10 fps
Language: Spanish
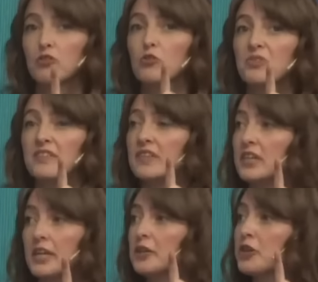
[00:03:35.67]
subsistir.
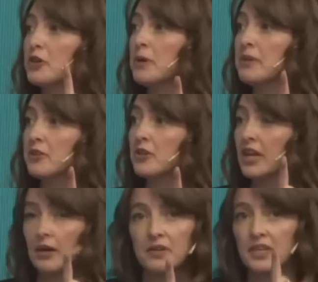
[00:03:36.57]
En una
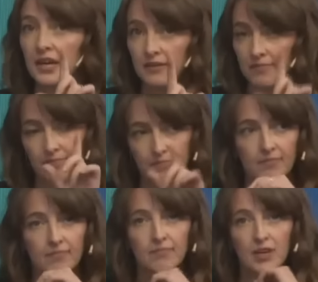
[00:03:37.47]
sola cosita, porque si no
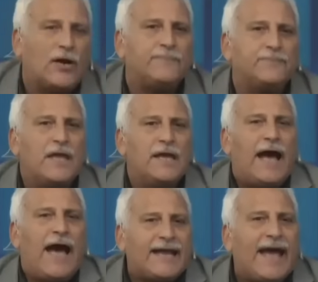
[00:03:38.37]
queda como que...
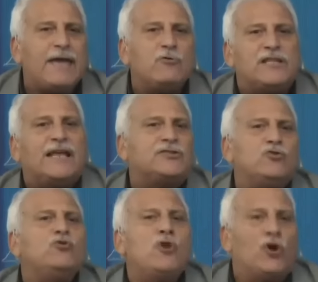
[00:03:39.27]
Acá hay una
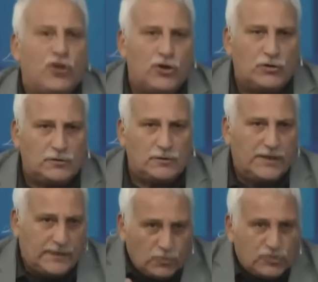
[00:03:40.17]
instalación de un odio.
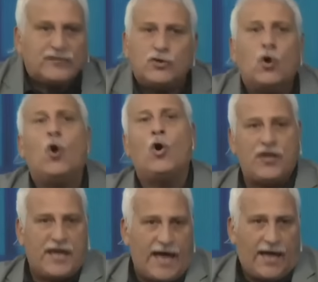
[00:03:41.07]
Este muchacho
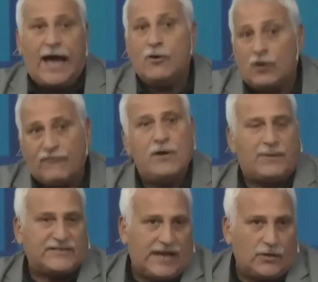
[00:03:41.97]
odia a lo que fue el
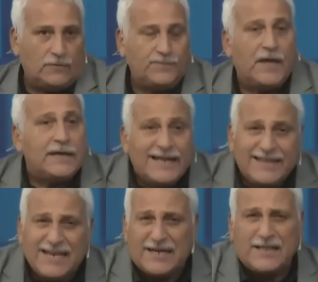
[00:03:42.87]
pasado. Y él
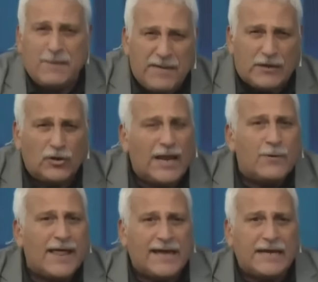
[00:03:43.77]
tiene treinta y pico, y la
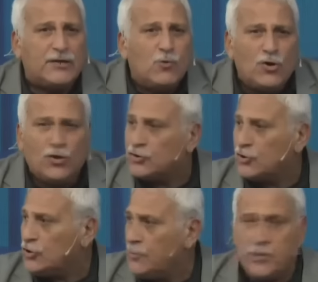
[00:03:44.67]
verdad que ninguno de
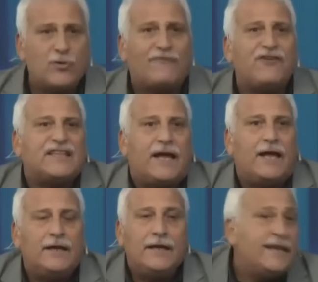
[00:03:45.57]
nosotros vivió una fiesta.
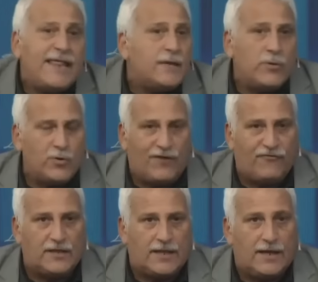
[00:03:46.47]
Nadie vivió una
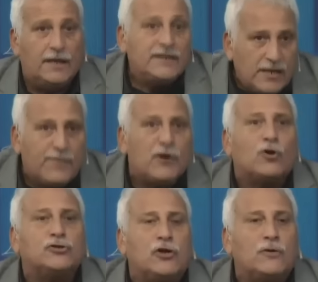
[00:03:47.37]
fiesta. Siempre nos
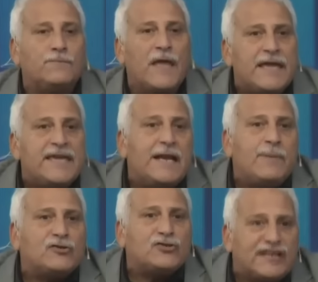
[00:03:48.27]
costó. Mm. Y en el
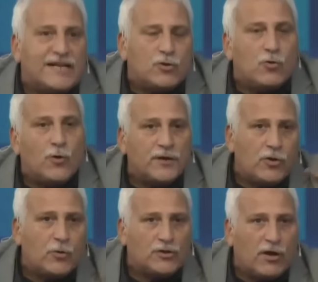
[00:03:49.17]
medio se saltó un gobierno
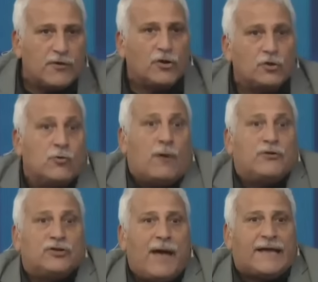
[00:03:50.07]
de cuatro años que tuvo
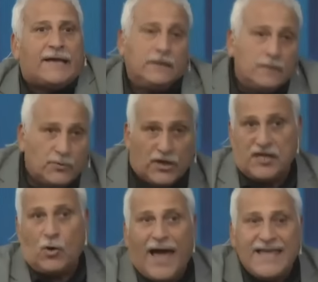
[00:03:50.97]
Mauricio Macri, porque
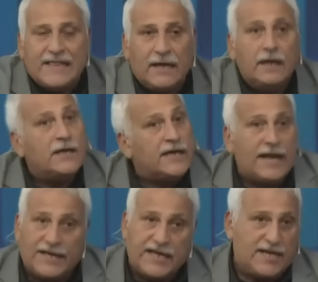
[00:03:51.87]
dijo 20, y
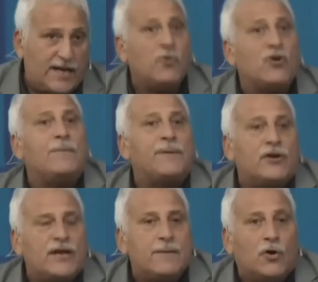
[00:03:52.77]
era el kirchnerismo y el
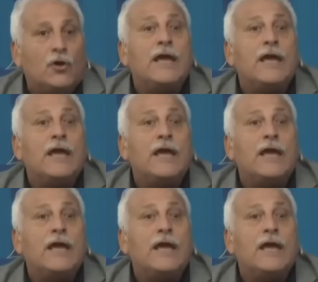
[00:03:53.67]
peronismo.